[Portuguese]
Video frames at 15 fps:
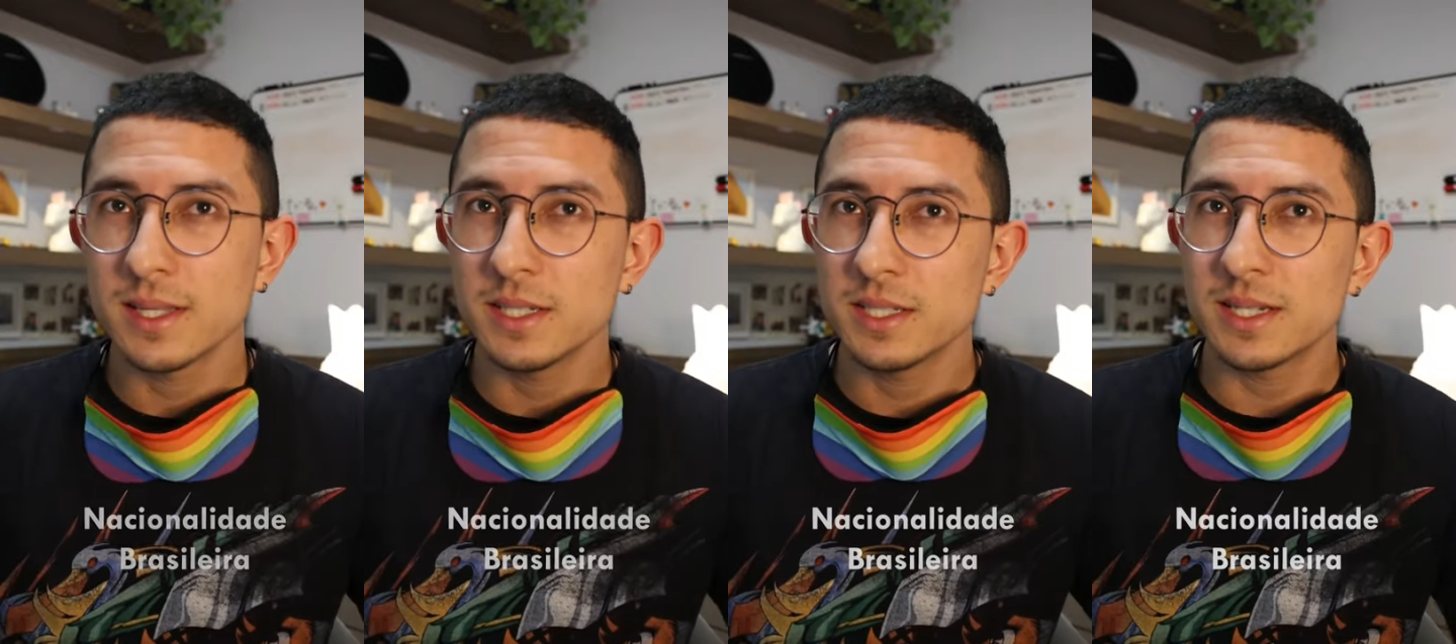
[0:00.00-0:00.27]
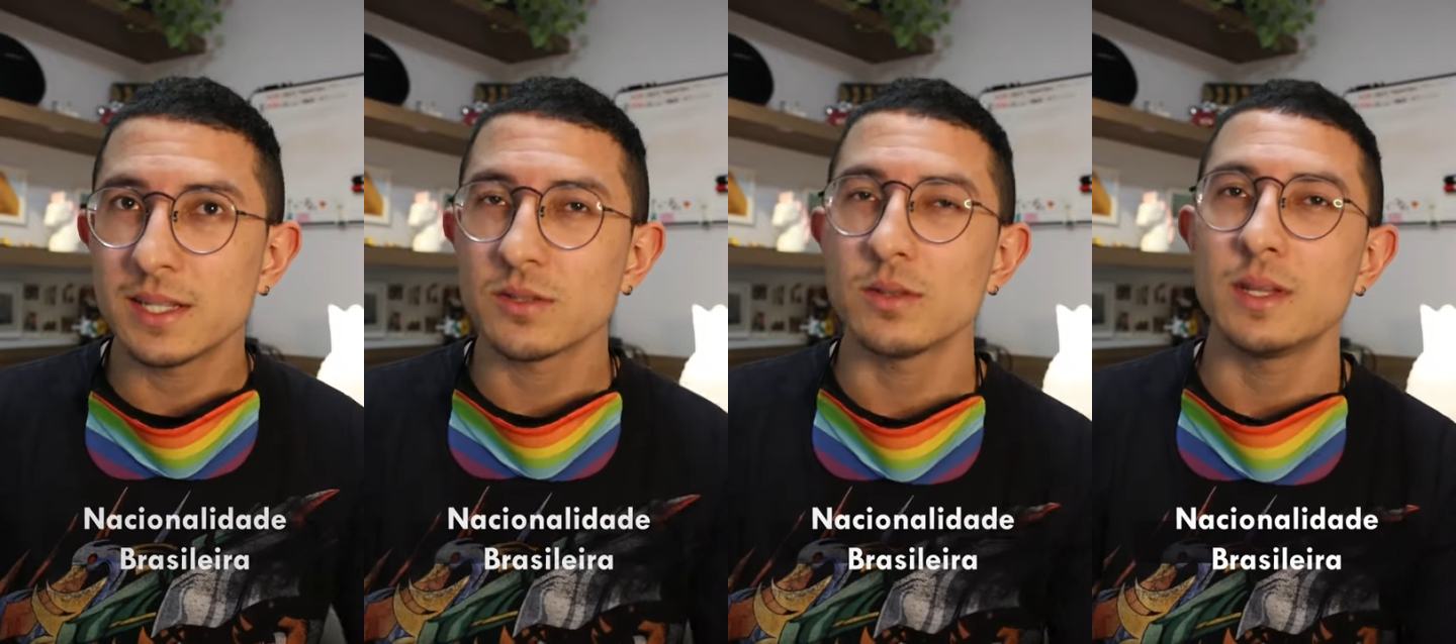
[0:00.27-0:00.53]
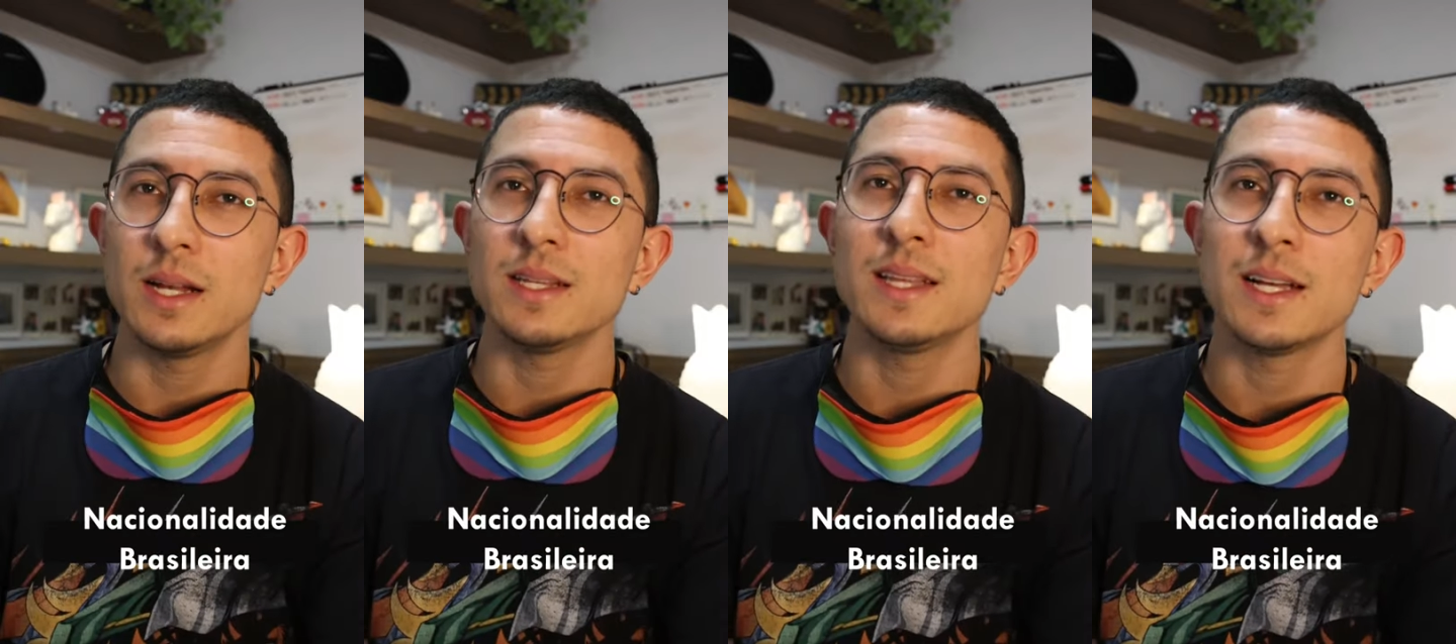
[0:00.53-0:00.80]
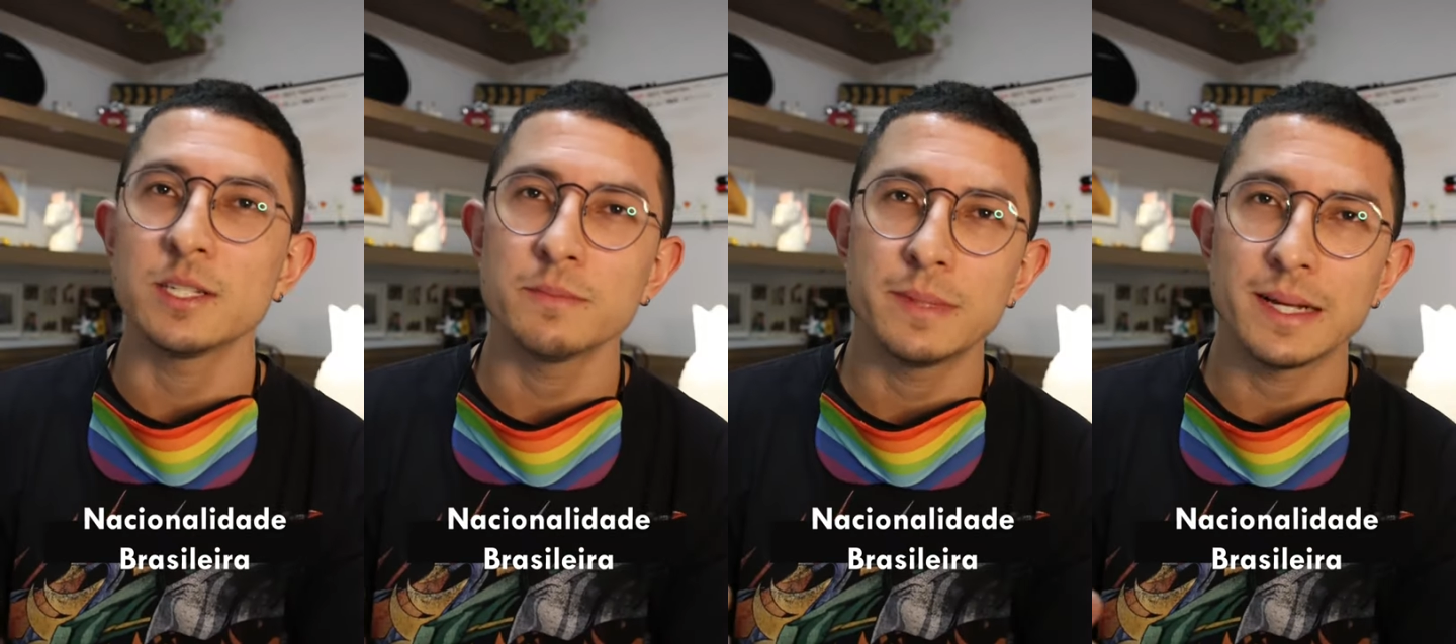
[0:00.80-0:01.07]
ser de
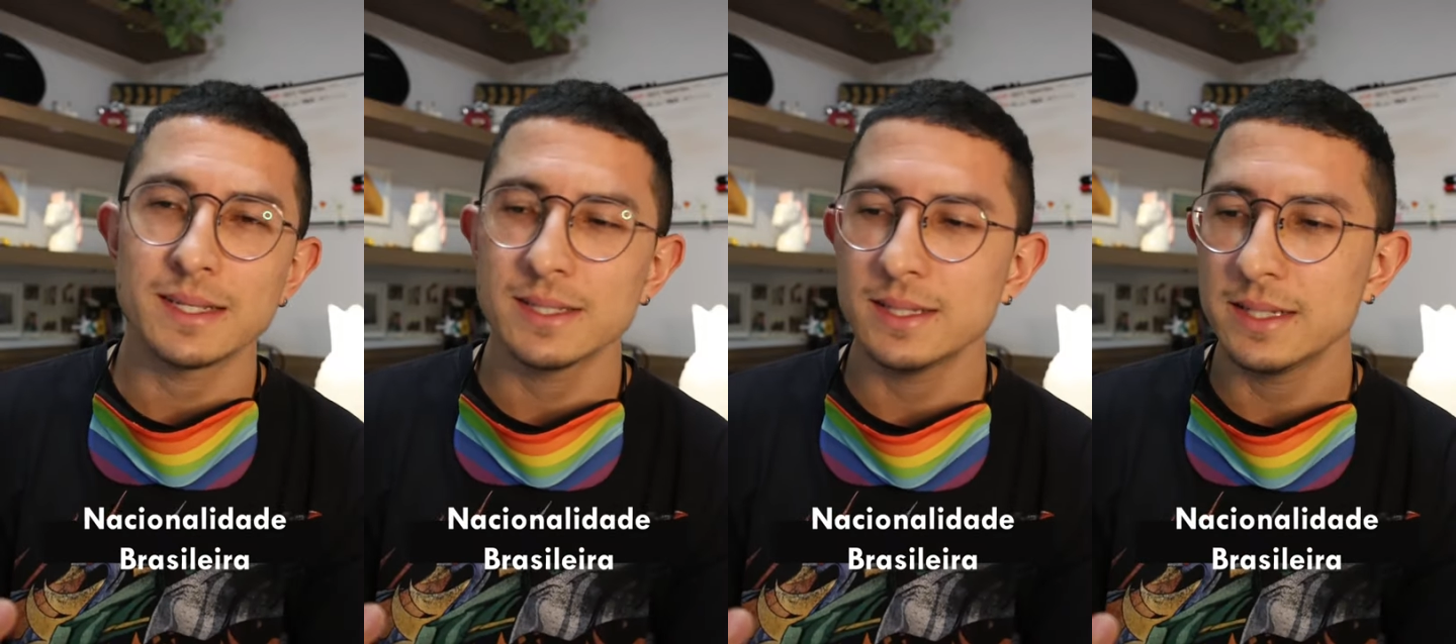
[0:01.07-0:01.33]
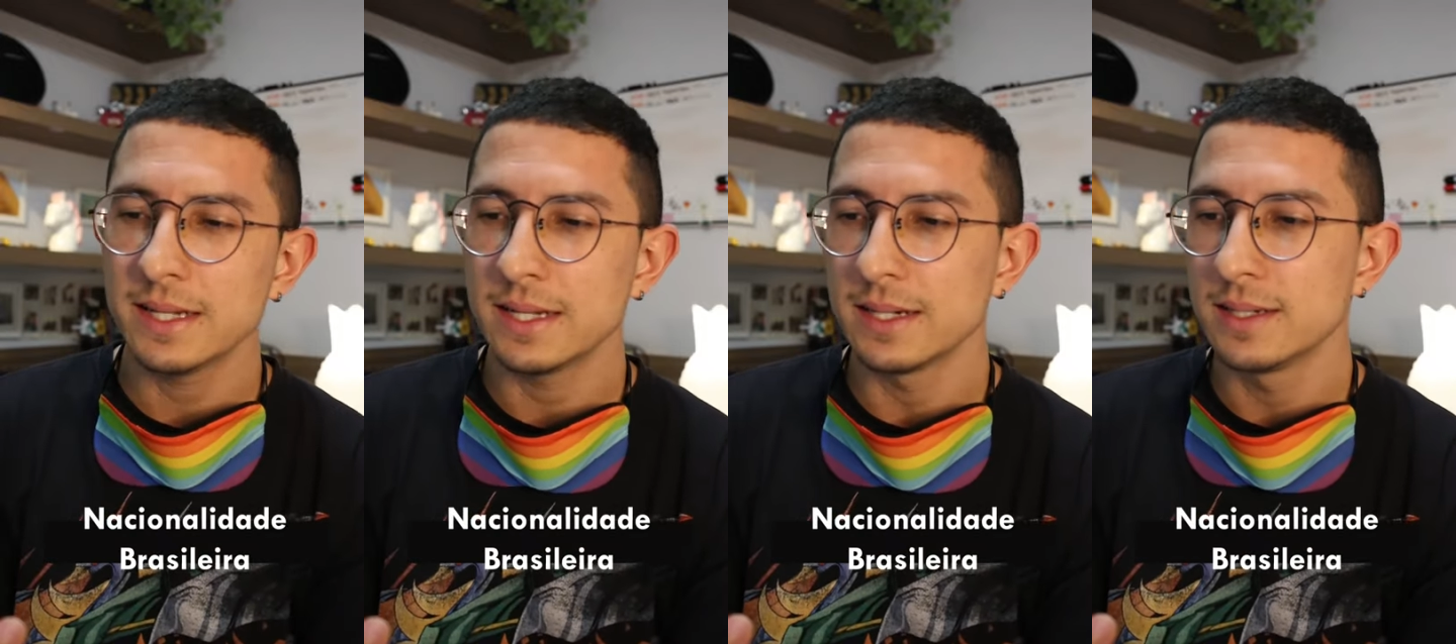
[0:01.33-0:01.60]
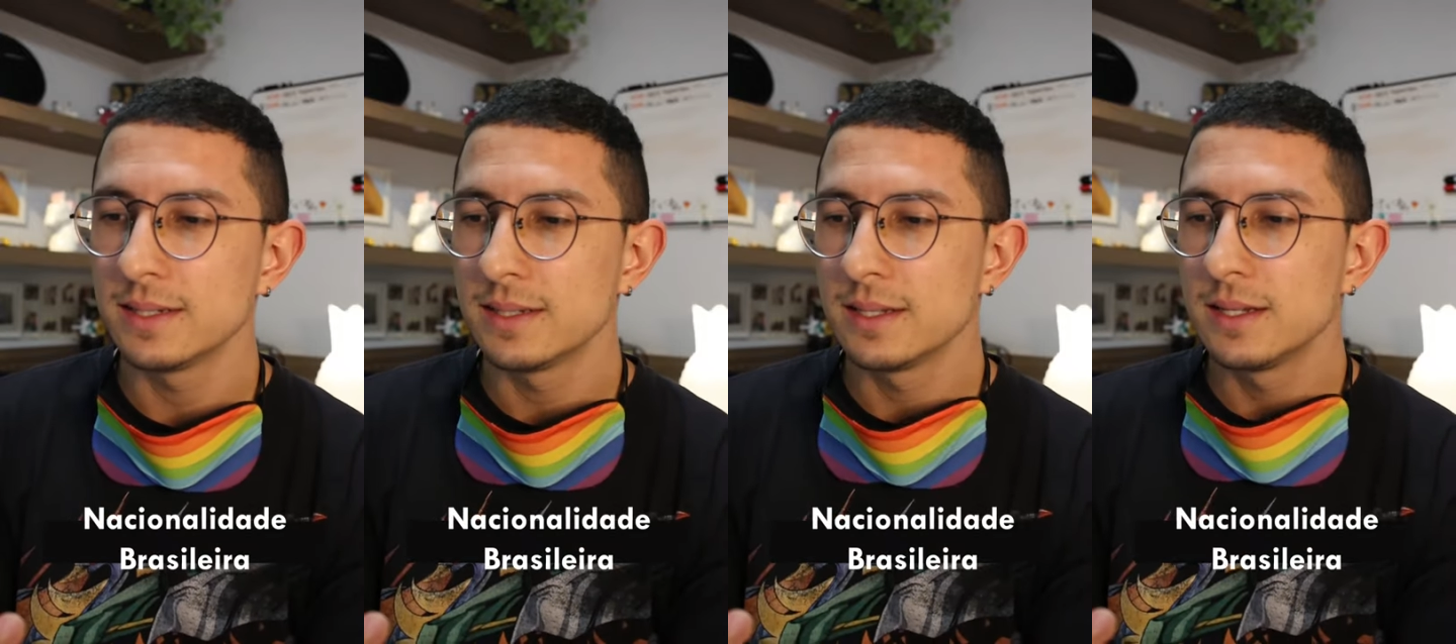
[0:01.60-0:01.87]
nacionalidade brasileira.